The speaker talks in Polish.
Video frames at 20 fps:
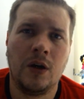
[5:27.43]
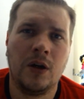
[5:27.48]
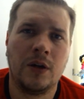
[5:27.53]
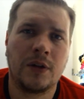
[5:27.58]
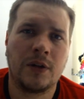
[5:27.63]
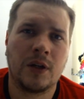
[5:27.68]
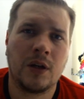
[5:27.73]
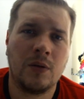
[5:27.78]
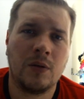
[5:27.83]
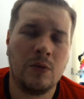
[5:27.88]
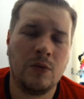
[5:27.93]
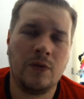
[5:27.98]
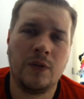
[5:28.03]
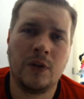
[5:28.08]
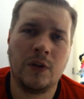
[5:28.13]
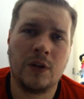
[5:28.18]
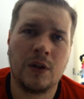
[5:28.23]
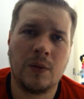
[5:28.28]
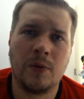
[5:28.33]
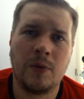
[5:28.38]
tak jak
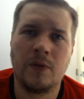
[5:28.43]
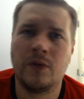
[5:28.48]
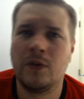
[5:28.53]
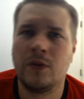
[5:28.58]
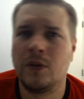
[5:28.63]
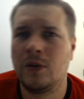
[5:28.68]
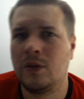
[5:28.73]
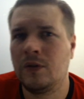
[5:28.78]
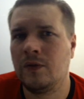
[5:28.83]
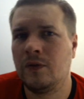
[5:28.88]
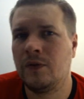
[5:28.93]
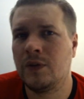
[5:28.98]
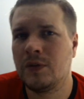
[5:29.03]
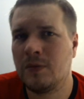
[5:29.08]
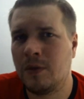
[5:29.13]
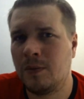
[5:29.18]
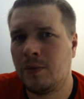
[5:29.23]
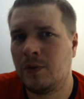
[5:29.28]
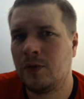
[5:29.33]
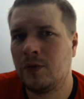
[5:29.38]
mówię, na pewno
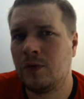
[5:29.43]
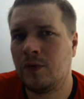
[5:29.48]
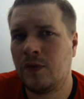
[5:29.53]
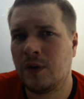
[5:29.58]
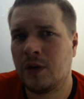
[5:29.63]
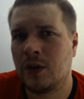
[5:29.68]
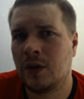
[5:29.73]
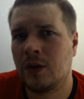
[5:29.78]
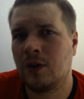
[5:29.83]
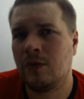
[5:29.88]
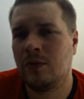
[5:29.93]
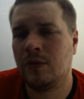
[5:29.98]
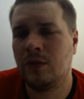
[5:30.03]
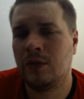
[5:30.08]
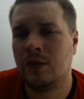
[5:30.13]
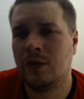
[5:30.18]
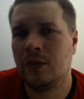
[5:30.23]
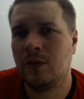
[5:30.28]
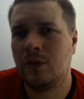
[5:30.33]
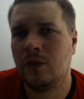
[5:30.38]
wezmę pod uwagę,
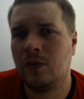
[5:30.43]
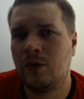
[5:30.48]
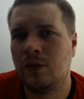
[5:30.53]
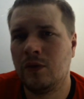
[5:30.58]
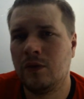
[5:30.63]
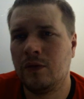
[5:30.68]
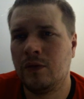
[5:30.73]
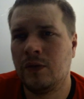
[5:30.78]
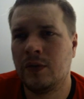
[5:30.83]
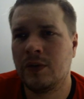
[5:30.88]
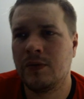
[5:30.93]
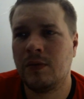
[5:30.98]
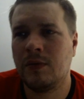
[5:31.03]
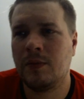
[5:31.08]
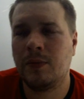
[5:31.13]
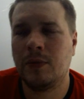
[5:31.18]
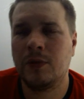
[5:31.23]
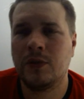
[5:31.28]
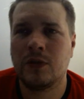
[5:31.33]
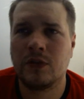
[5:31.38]
e, wezmę
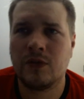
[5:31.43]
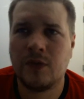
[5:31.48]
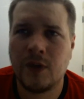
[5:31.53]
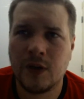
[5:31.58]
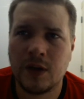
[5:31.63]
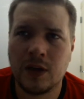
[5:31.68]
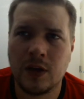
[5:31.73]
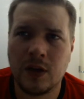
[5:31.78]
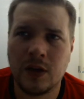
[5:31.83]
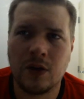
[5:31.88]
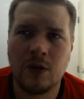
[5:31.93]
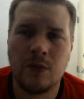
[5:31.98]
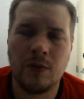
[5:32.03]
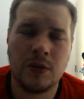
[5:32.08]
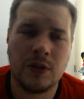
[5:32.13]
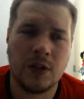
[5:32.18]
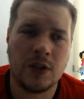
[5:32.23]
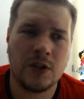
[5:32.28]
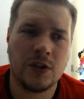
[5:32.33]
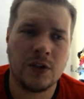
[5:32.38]
pod rozwagę
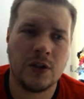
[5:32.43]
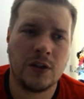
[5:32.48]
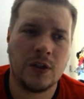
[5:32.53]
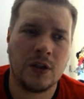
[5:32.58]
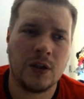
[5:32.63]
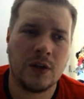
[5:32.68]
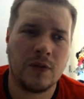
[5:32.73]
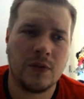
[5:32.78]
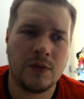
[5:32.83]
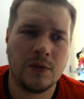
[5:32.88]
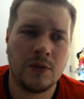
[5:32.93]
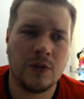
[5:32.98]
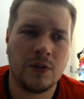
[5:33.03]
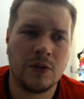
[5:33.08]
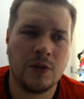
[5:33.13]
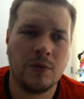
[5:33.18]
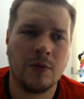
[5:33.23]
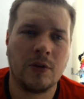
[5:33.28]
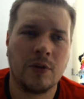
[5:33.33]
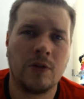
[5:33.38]
komentarze, tak, wezmę do
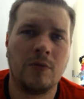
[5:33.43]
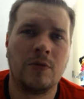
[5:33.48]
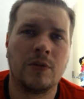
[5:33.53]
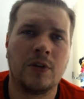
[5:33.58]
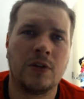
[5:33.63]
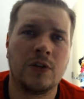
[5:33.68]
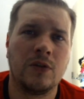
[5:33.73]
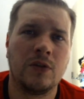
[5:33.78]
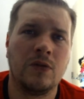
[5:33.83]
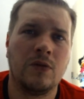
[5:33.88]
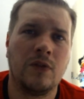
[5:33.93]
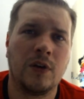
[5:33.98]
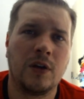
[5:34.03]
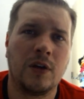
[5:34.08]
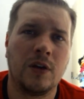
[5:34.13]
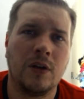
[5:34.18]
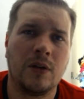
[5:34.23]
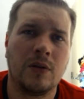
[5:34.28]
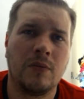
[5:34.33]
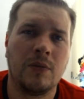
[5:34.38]
siebie komentarze i uwagi,
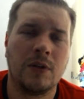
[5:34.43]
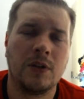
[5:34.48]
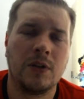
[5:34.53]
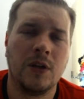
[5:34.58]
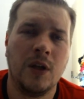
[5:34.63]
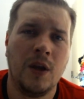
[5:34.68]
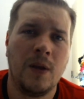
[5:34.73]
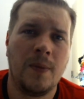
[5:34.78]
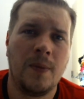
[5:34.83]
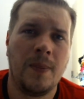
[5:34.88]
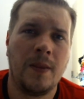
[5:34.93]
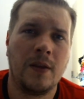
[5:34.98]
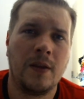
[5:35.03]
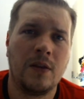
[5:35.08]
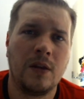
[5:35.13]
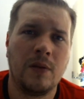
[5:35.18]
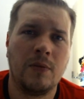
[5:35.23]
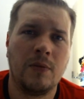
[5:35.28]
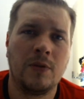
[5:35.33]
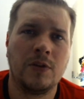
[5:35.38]
natomiast nigdy
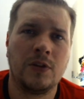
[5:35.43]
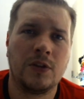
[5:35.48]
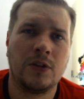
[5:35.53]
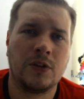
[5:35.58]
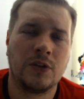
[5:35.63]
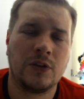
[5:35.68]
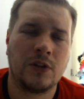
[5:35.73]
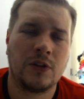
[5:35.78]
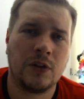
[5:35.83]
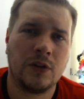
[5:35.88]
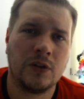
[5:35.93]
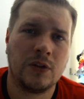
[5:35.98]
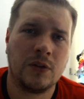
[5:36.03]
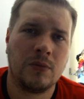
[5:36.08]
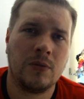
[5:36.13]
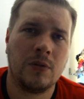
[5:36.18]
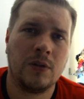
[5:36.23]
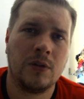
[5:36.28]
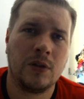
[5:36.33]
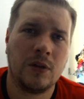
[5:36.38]
nie będzie czegoś takiego, że
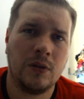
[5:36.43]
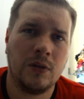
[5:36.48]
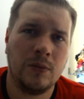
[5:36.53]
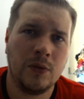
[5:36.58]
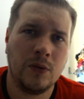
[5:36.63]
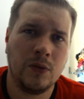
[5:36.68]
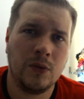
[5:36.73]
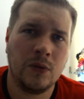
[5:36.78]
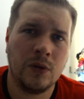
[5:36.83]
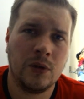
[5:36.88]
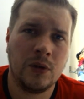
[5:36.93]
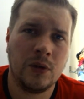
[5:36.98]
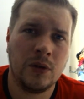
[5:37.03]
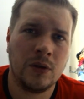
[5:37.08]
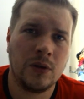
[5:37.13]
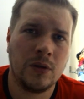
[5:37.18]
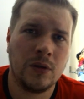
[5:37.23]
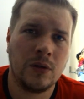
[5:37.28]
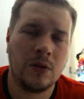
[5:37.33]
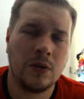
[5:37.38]
będę robił,
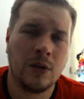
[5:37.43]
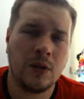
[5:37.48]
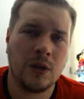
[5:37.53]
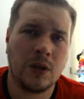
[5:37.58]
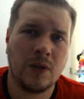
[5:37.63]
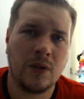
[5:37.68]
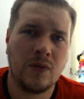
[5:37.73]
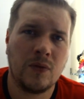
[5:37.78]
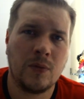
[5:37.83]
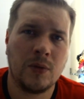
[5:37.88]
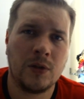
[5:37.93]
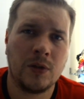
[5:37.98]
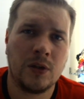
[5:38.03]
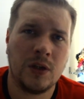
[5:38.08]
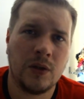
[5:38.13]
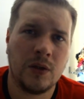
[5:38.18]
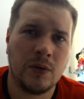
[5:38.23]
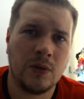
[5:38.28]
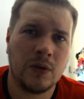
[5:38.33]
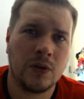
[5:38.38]
e, nagrywał
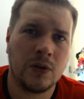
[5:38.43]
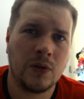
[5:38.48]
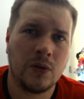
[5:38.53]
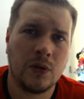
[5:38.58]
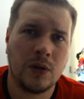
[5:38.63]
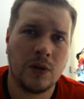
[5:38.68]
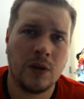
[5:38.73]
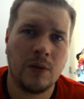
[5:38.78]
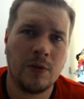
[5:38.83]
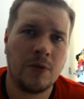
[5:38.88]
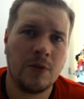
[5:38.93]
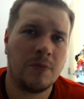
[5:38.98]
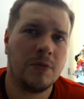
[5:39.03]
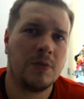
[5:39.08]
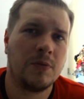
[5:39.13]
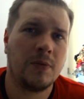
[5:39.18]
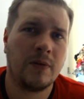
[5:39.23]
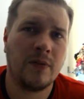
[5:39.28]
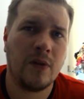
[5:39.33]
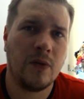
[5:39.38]
materiały, które nie będą mi
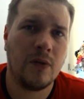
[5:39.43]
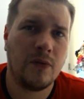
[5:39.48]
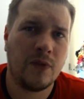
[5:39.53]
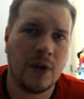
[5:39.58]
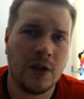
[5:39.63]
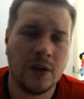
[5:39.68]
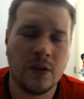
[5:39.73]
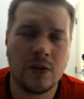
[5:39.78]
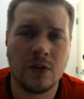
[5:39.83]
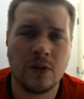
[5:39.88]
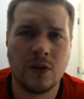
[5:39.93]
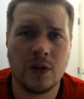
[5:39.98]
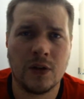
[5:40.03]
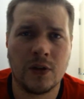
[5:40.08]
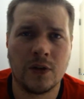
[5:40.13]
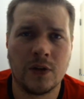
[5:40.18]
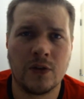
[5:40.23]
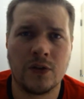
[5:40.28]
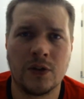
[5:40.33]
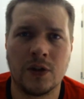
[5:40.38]
sprawiały frajdy, tylko
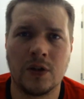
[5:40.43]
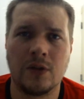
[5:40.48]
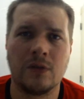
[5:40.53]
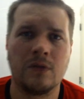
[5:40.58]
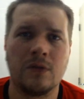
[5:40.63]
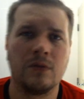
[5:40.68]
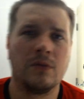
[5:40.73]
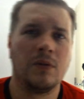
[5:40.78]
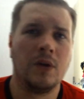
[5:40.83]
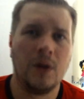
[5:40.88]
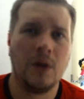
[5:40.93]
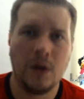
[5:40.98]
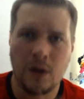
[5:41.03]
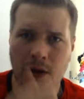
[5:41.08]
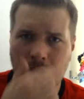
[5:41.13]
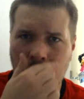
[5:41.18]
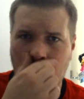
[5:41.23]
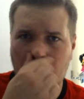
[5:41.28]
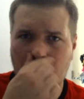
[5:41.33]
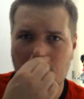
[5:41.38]
dlatego, że
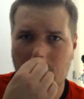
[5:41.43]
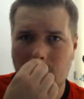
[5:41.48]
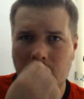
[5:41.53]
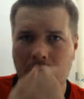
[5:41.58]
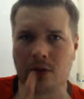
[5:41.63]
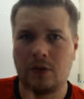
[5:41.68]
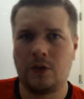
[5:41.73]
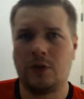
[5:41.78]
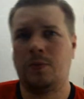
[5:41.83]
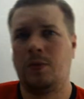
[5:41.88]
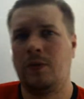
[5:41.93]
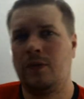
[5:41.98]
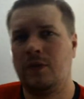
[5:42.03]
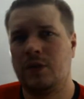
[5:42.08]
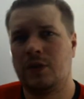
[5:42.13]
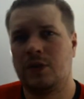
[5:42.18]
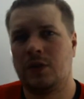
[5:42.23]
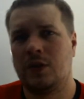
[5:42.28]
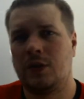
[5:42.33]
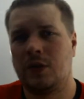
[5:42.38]
e, ktoś
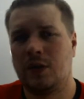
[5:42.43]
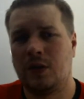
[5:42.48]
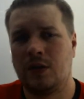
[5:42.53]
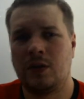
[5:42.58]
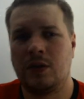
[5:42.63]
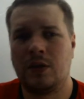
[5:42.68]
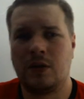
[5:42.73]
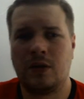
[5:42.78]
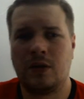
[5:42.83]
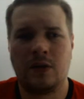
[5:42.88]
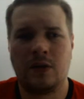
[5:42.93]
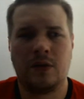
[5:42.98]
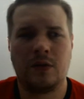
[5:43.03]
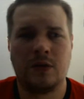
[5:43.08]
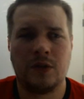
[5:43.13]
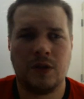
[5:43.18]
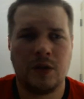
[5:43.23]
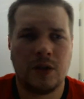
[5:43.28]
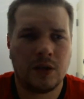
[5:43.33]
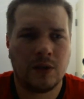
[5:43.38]
powie, że,
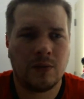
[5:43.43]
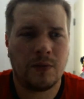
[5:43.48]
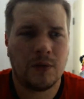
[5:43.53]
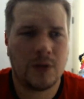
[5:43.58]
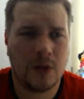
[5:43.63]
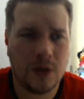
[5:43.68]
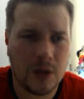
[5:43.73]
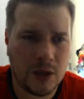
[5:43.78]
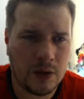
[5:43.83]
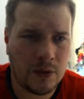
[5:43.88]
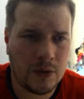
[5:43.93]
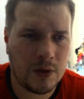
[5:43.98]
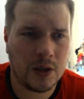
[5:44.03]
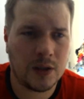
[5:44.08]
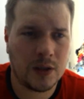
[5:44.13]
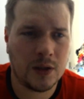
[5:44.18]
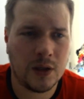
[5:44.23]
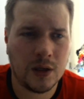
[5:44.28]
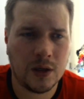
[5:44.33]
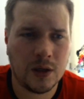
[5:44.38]
że na tych
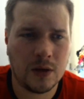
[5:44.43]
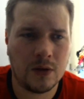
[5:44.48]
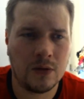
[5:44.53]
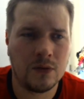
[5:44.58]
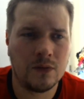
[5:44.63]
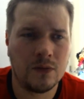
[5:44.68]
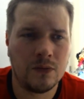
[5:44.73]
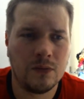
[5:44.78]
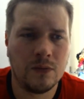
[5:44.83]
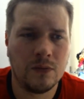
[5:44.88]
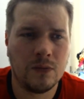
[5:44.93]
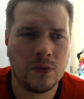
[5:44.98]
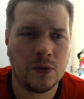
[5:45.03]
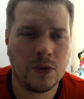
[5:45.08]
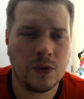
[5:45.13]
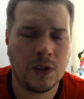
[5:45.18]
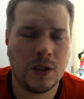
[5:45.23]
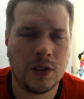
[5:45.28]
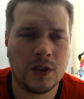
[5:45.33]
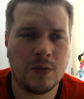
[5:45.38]
materiałach, tak, mu
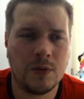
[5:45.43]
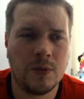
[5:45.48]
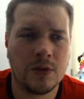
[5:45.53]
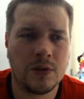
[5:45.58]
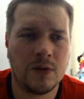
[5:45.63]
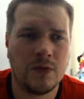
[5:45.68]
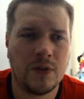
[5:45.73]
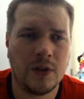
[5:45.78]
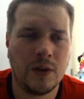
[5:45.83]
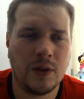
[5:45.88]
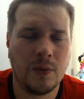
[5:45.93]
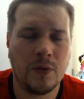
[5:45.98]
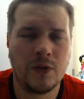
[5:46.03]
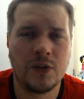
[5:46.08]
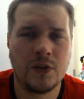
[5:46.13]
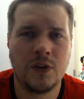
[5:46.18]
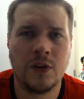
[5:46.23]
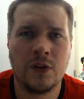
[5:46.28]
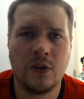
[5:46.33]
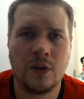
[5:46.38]
zależy, bo są fajne, bo
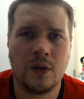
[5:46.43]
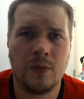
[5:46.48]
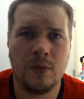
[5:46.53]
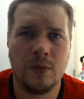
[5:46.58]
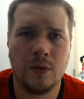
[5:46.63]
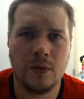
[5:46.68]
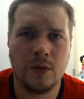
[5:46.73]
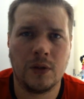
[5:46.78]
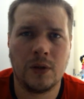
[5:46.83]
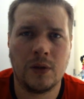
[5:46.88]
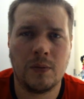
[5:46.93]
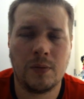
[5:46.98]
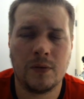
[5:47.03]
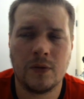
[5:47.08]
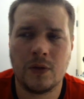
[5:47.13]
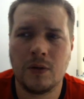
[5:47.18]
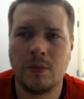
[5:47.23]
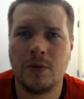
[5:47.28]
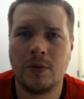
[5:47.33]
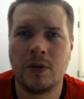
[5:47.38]
wszyscy to robią. Ja na pewno
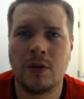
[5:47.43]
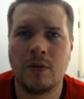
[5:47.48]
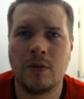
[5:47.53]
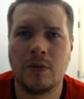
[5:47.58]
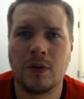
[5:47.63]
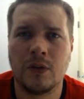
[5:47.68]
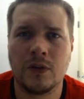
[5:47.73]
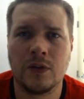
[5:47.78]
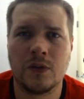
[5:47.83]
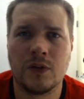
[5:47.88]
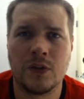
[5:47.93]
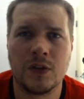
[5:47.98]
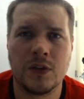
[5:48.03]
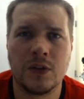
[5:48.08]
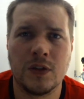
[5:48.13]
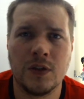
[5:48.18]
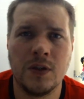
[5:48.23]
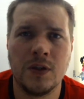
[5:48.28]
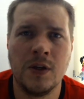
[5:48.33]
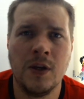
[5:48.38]
nie będę robił tego, co
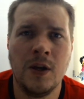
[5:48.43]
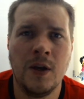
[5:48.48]
wszyscy.